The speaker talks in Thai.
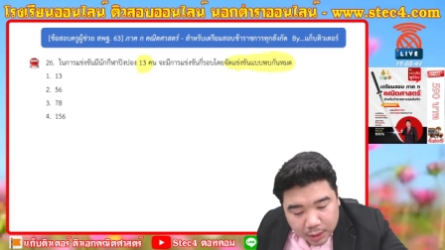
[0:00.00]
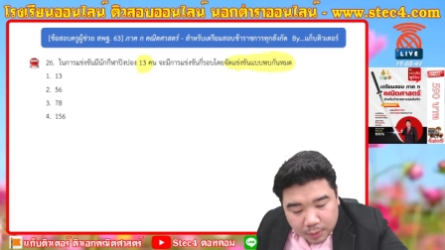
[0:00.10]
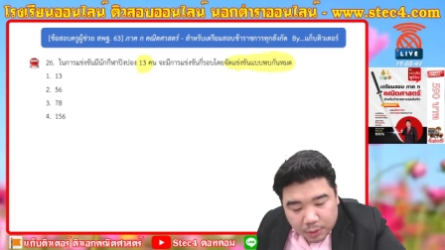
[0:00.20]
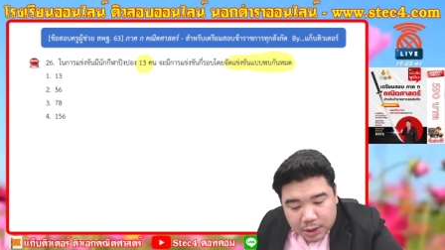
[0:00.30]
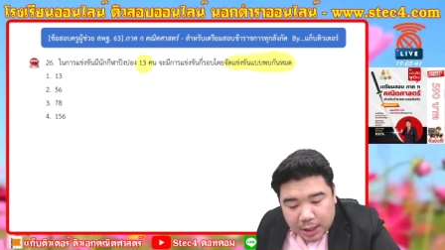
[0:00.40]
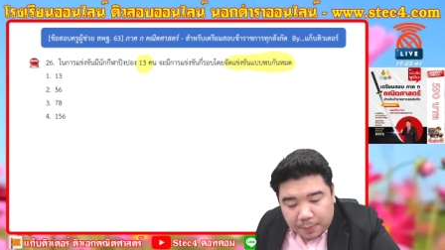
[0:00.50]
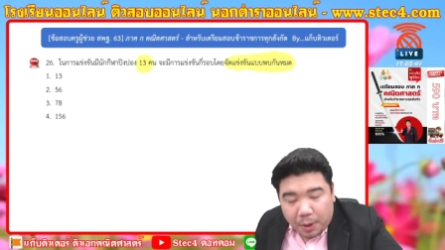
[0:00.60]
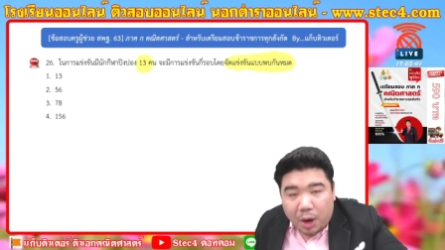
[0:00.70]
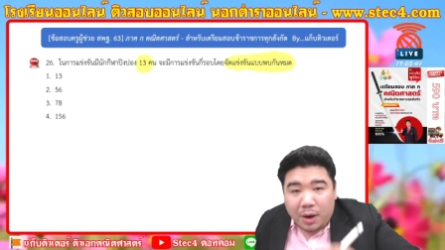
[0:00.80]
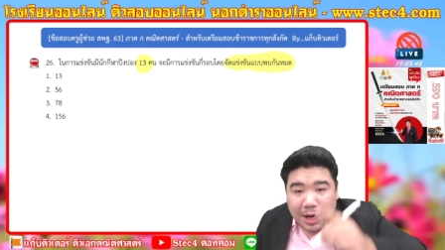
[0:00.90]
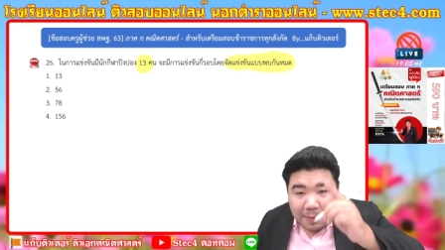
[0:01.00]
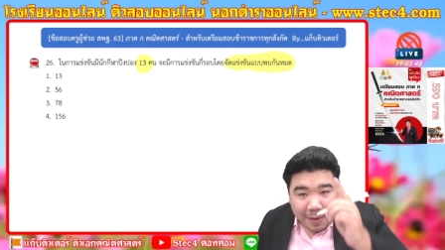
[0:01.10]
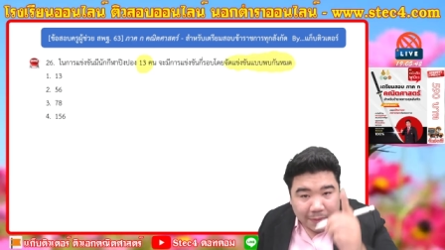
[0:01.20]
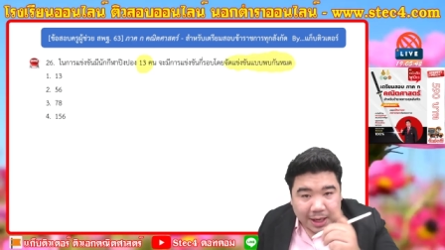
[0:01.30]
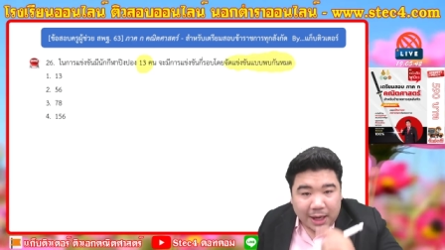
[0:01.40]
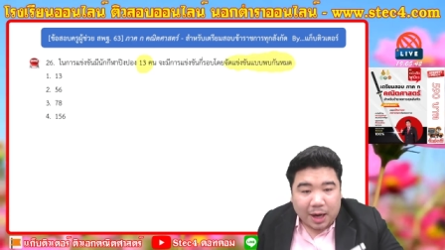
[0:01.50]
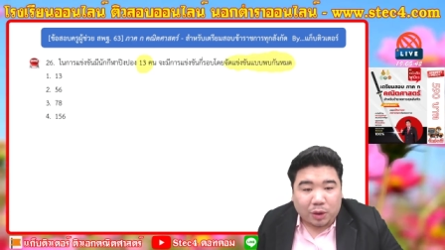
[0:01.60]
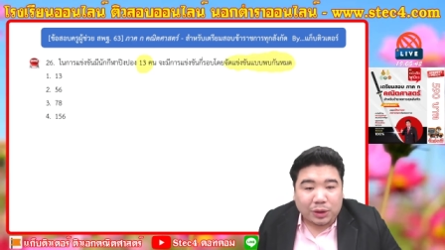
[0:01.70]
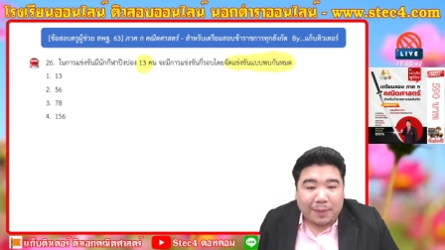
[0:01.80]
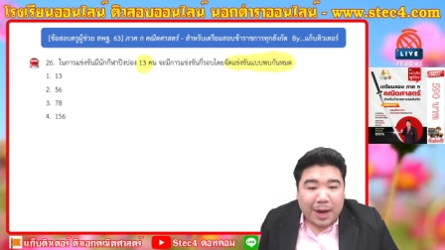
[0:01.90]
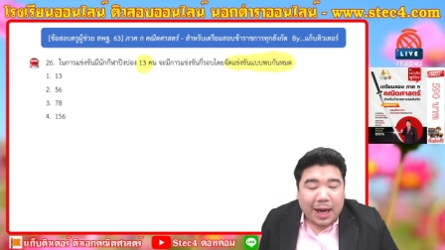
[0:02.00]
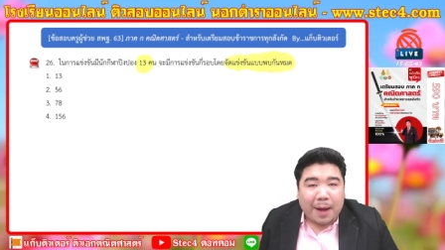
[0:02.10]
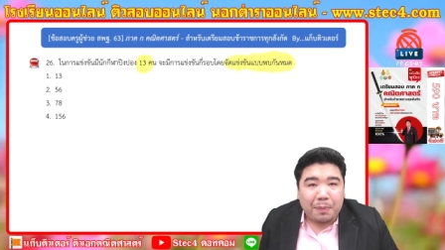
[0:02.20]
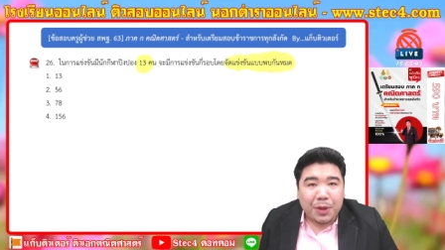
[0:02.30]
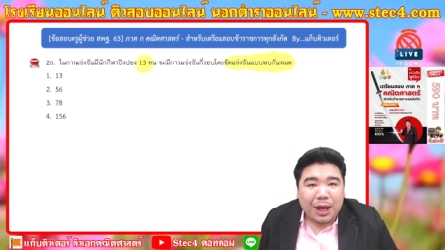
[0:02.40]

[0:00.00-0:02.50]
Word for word: เพราะฉะนั้นพอน้องเห็นแบบนี้เนี่ยน้องทำไงครับ